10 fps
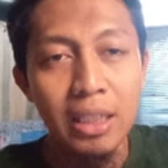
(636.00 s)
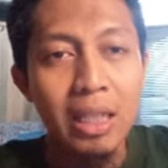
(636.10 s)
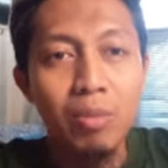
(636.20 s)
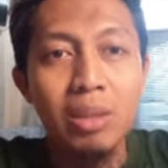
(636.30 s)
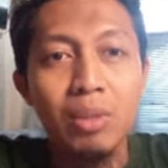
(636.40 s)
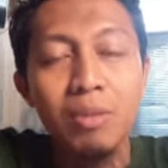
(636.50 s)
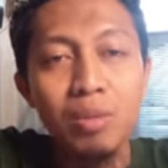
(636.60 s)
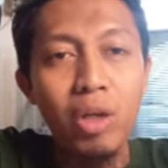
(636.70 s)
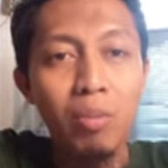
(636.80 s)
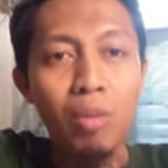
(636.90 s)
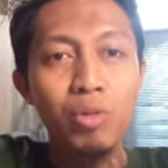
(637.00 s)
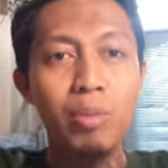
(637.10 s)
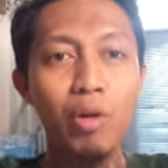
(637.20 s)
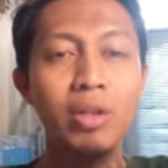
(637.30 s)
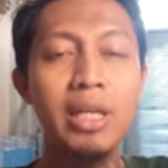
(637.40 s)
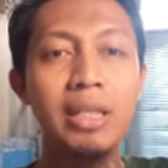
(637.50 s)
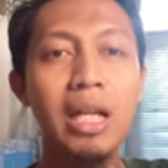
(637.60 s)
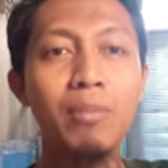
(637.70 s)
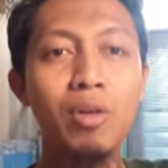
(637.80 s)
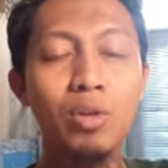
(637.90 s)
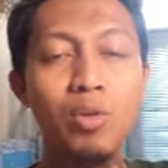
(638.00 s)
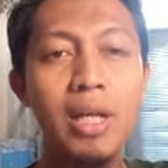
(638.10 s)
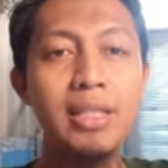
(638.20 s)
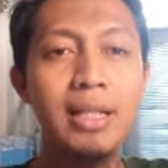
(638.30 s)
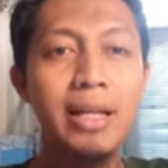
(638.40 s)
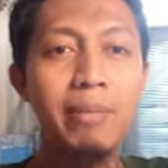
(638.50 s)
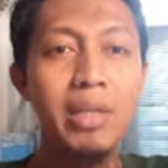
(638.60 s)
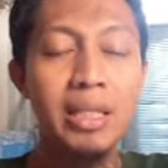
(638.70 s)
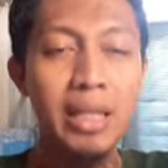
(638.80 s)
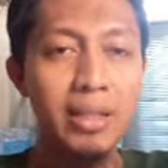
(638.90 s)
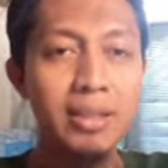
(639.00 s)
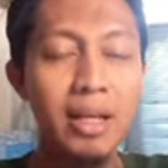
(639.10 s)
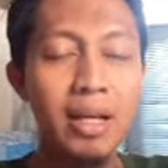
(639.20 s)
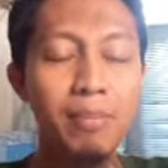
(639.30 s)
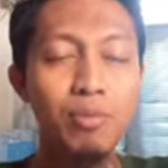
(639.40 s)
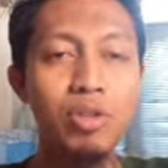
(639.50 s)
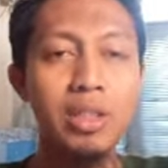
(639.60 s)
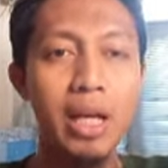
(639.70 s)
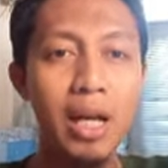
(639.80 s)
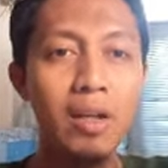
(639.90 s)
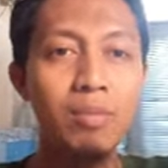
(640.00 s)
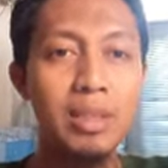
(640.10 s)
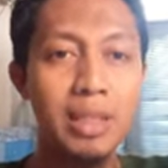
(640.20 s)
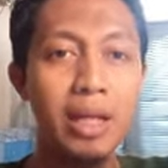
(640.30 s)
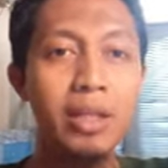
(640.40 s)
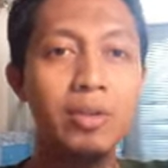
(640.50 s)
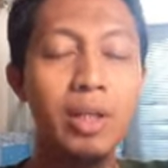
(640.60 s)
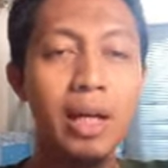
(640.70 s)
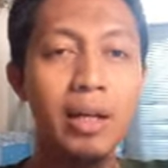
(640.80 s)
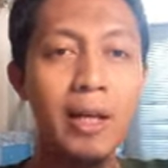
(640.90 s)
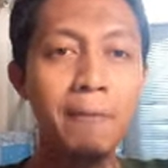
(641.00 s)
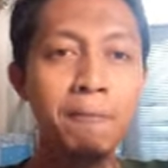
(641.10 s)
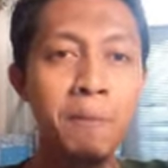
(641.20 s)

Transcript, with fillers: dan buat teman-teman semua yang belum punya produk digital menurut gue segera bikin segera punya kalau bisa gitu ya karena